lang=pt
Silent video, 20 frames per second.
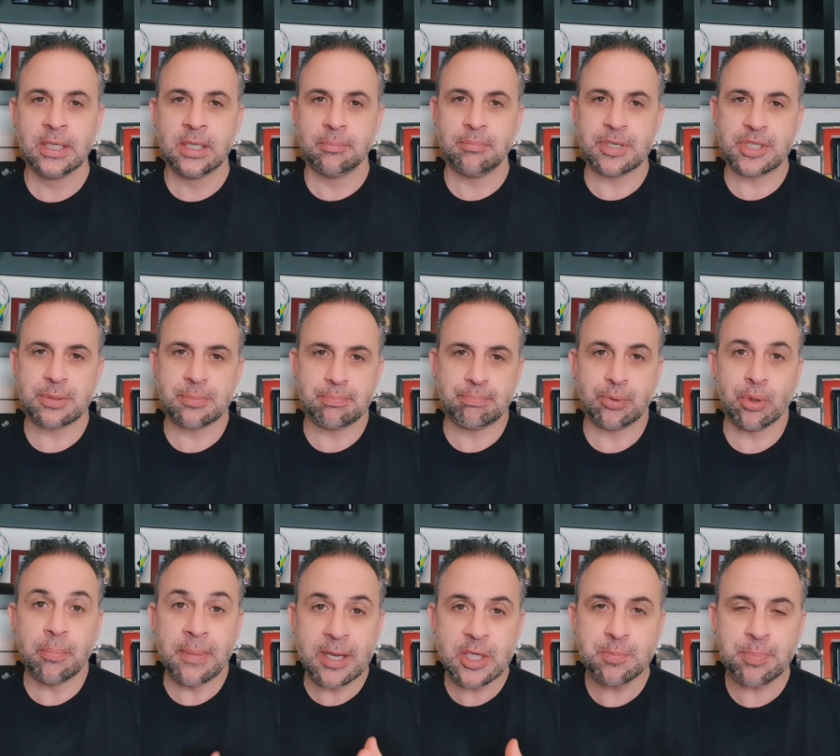mas
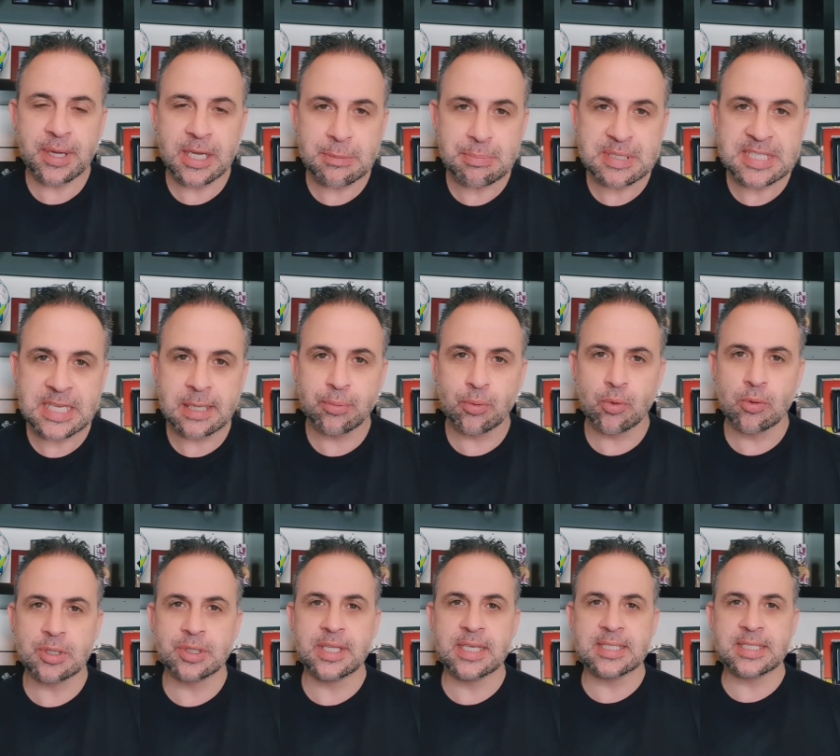pelo menos para que percebam
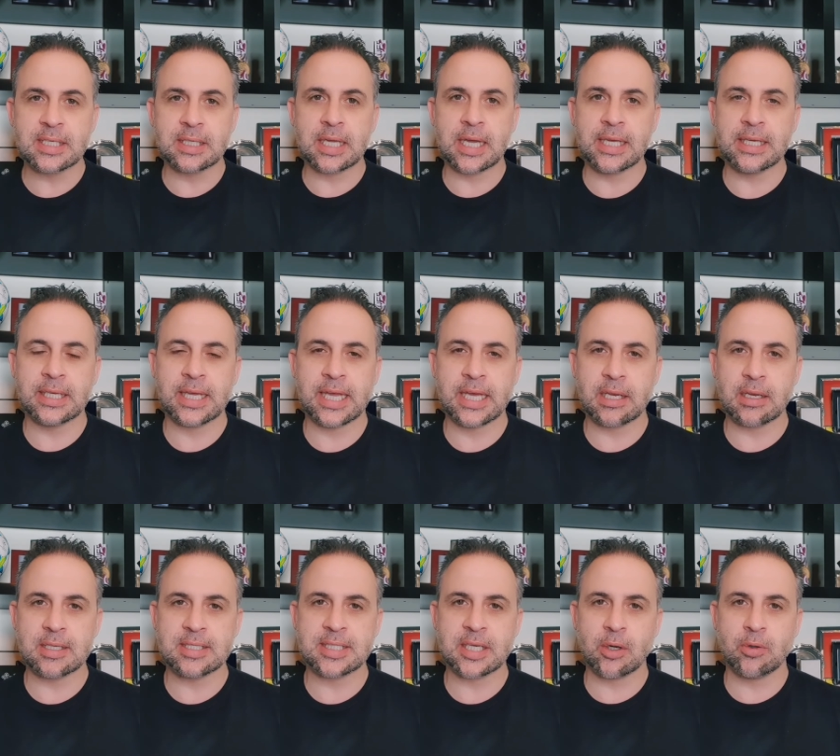o que diz a lei em
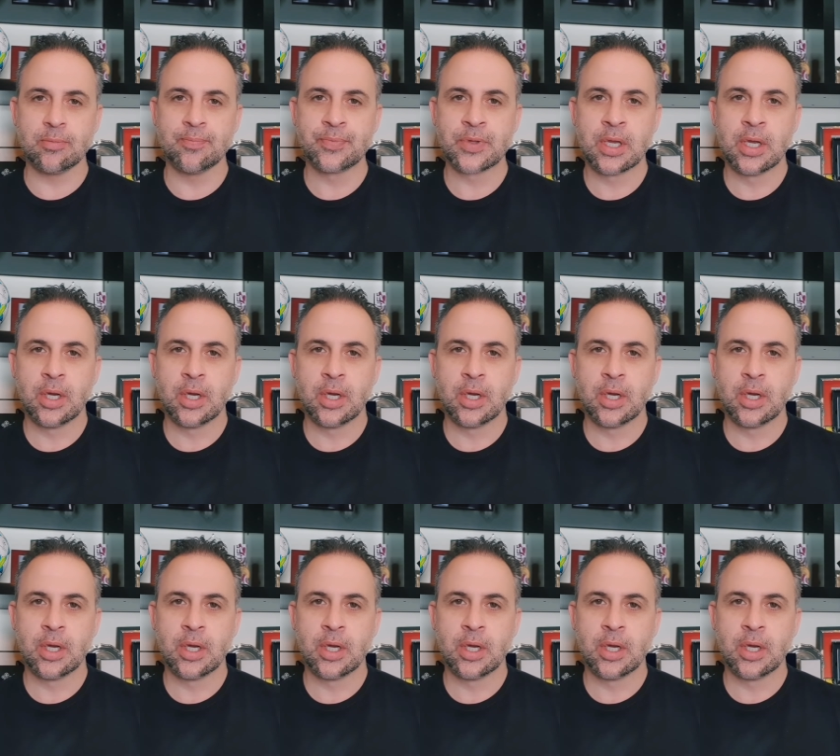relação